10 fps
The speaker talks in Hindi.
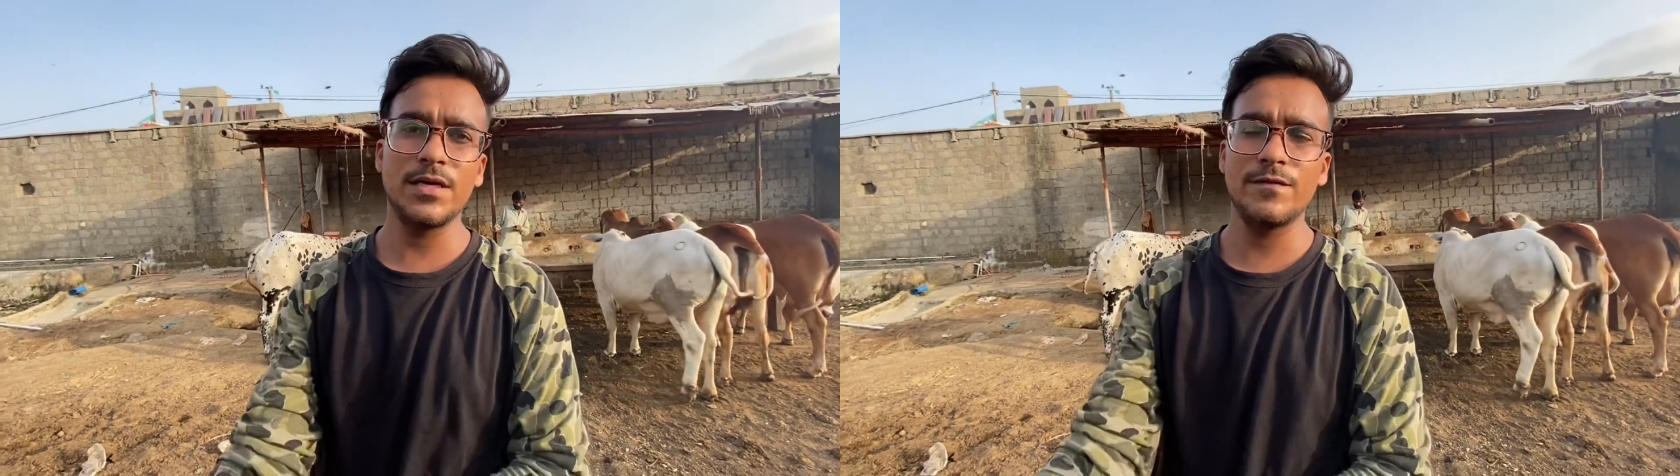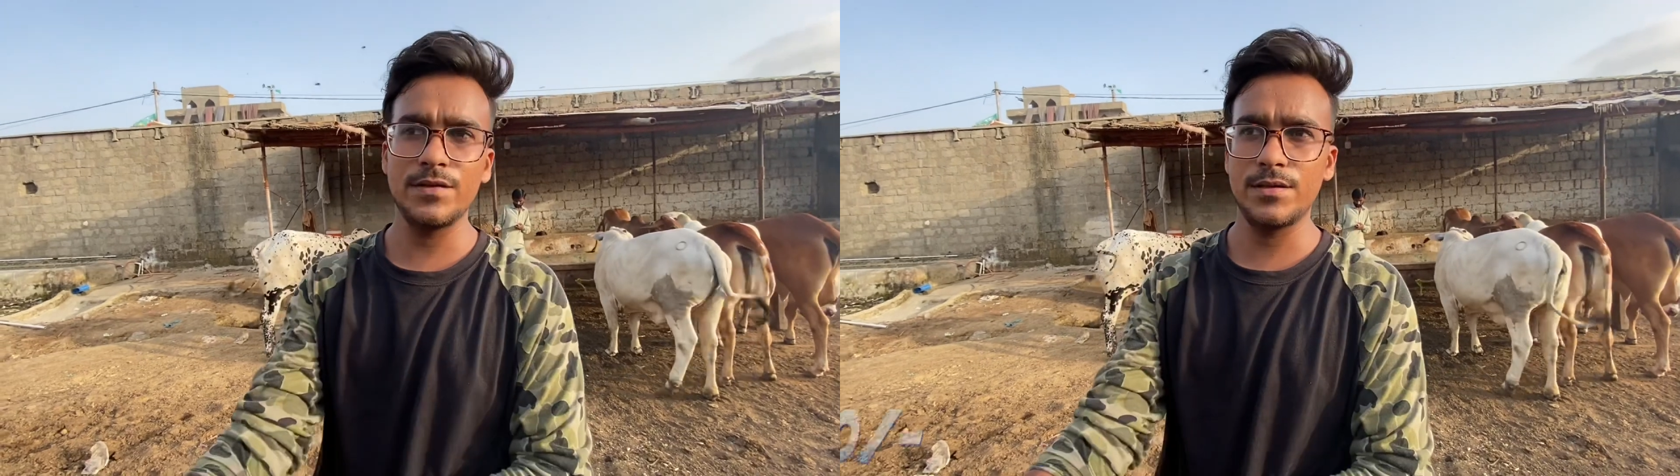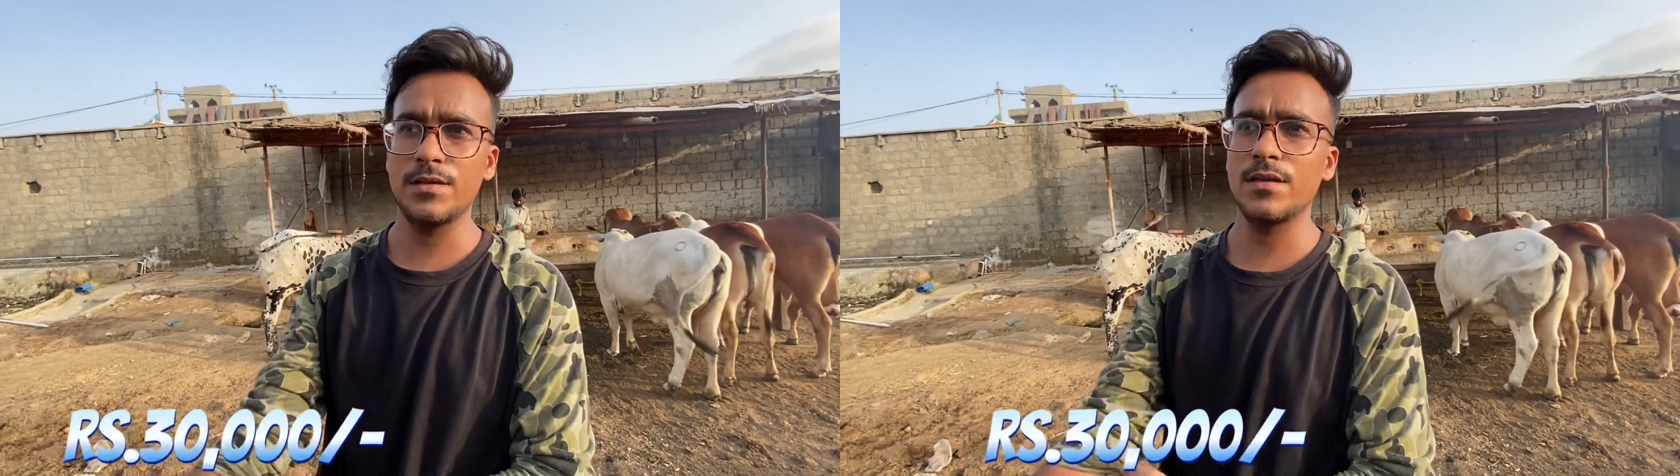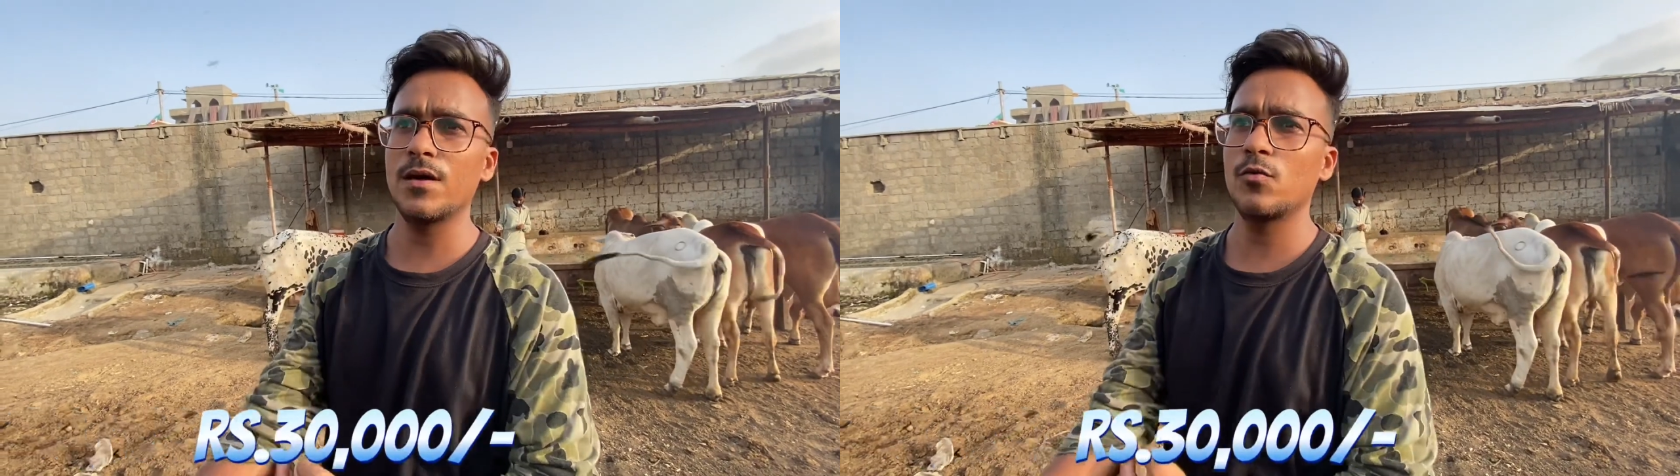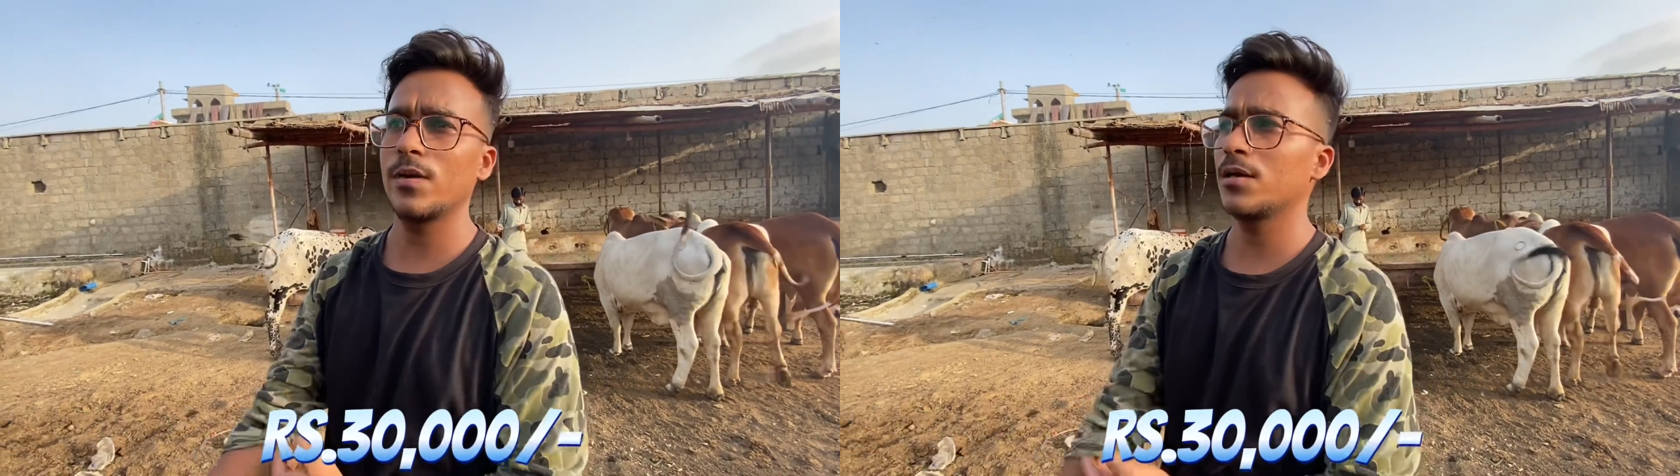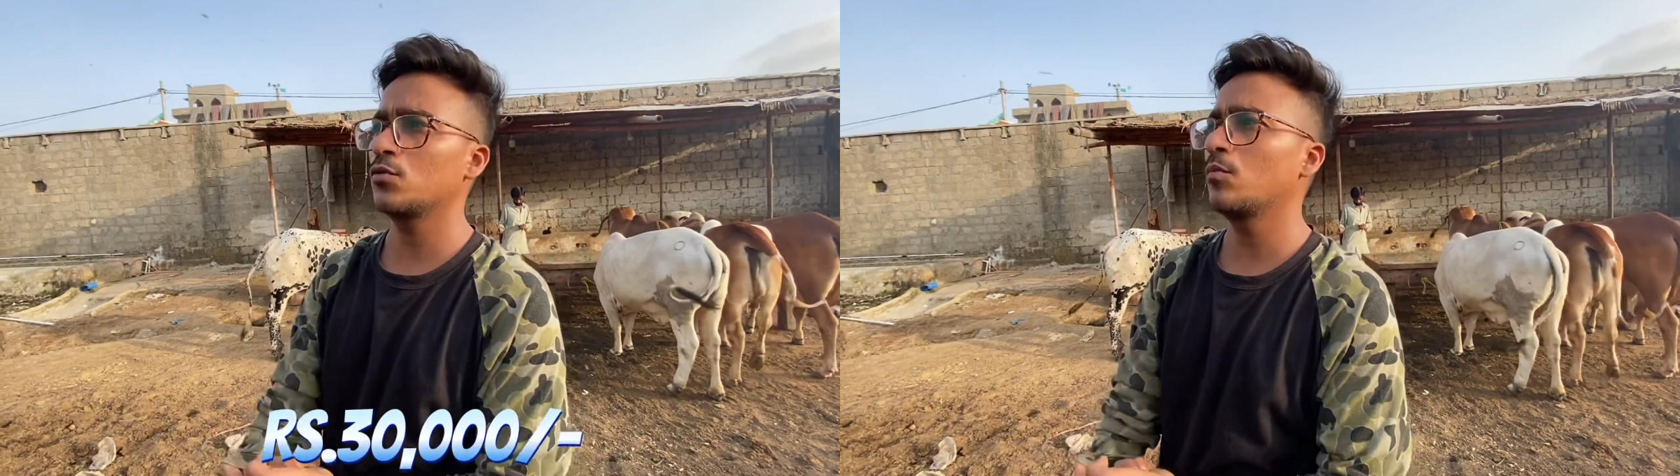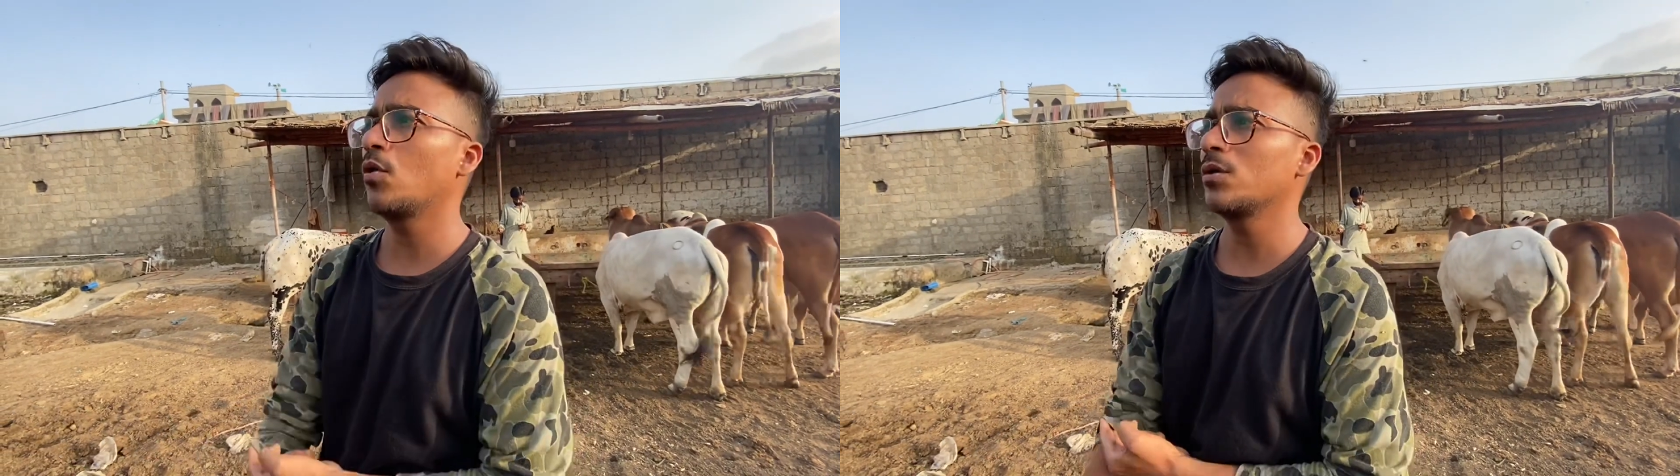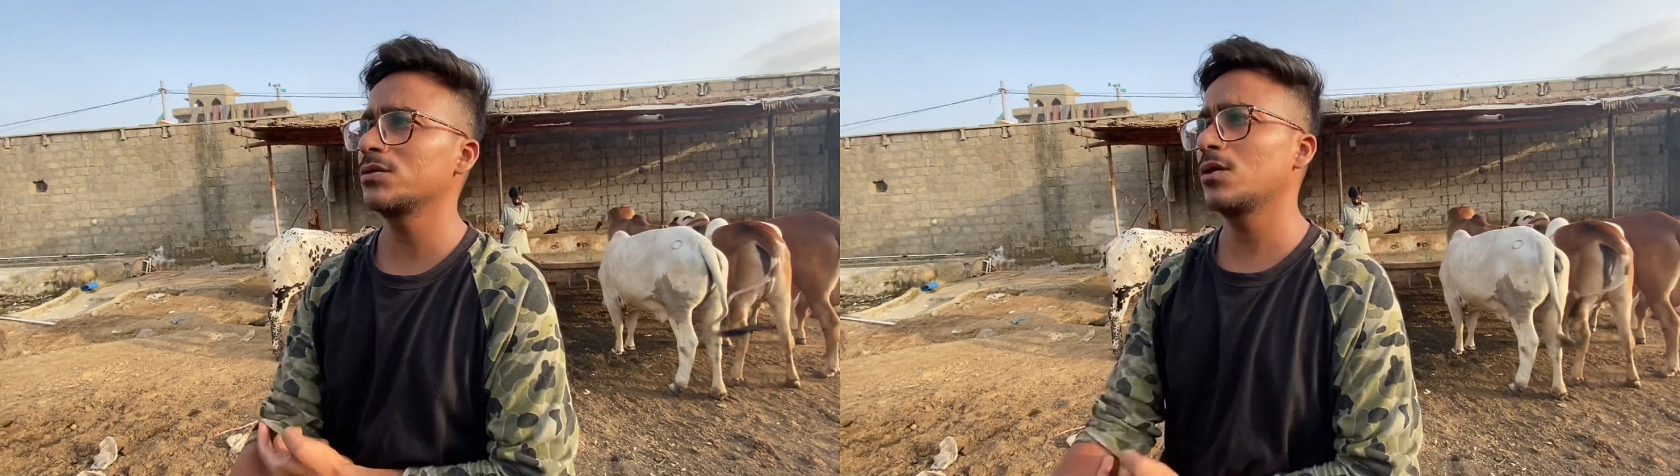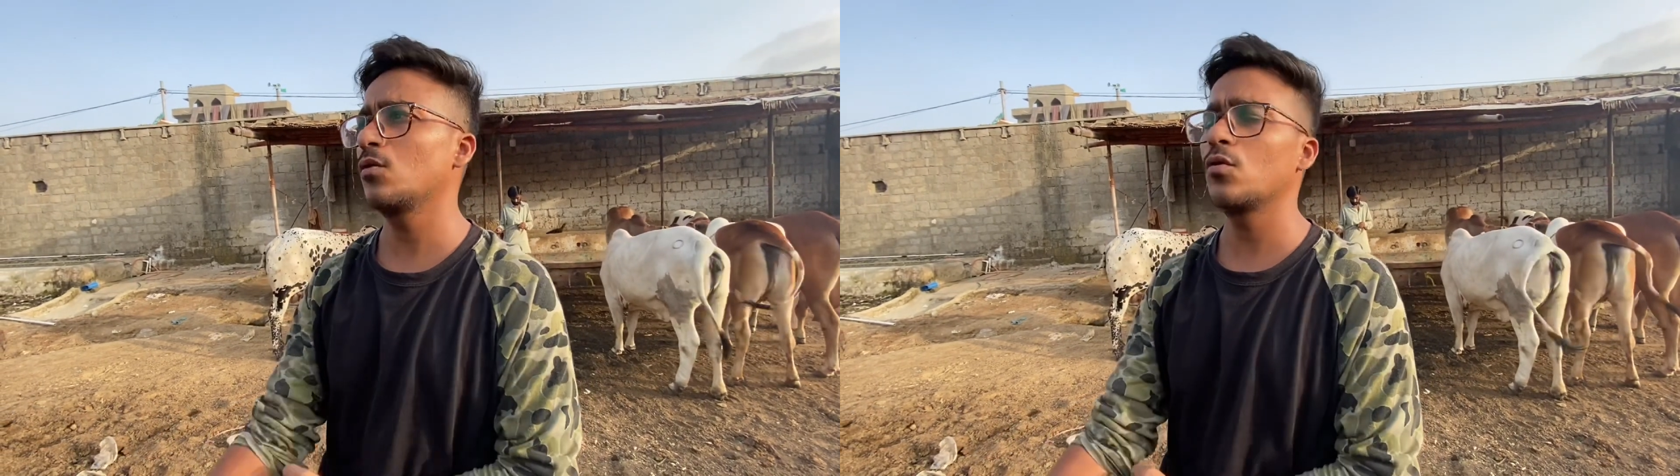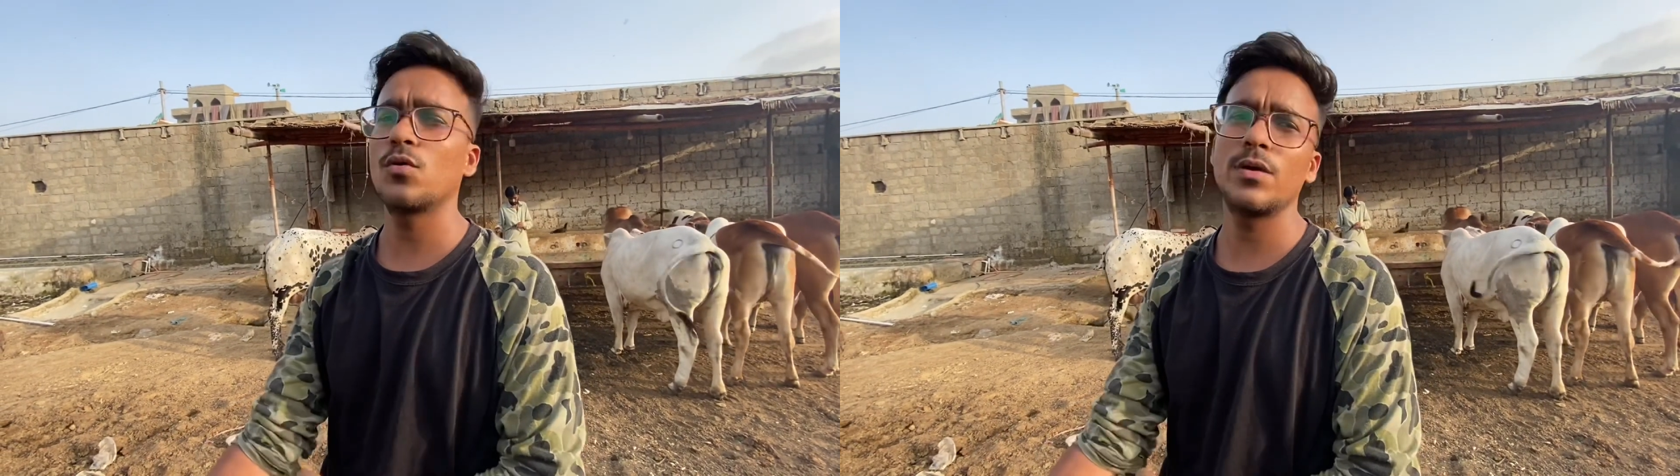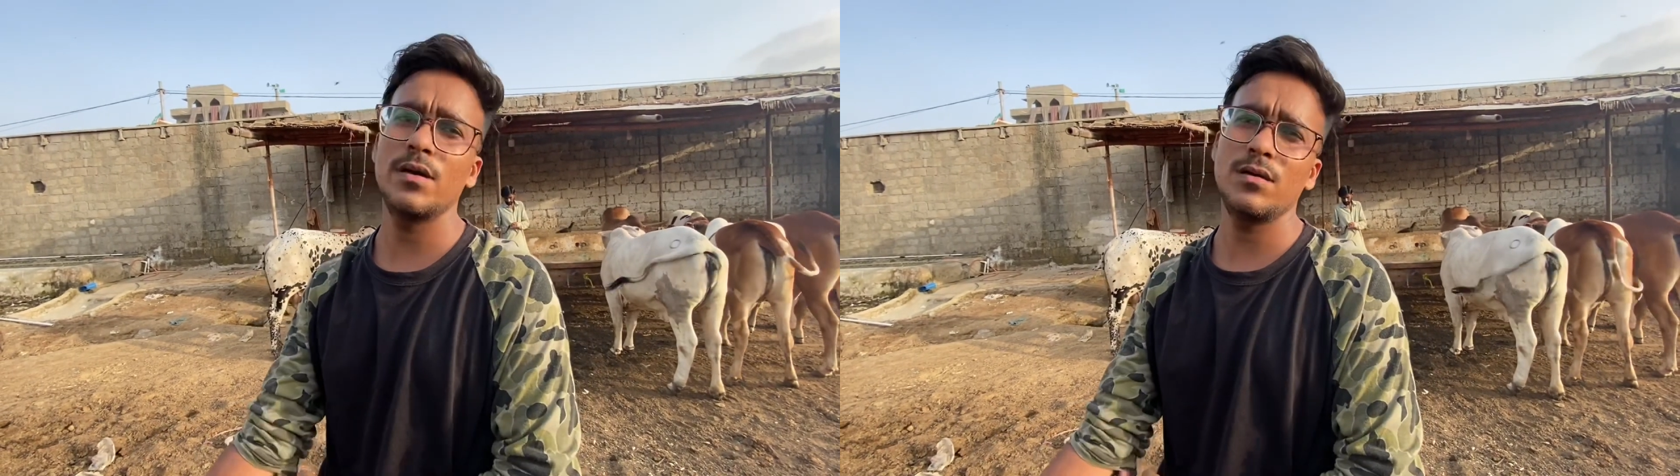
जानवर तीस हज़ार रुपये का तो बहुत से लोगों को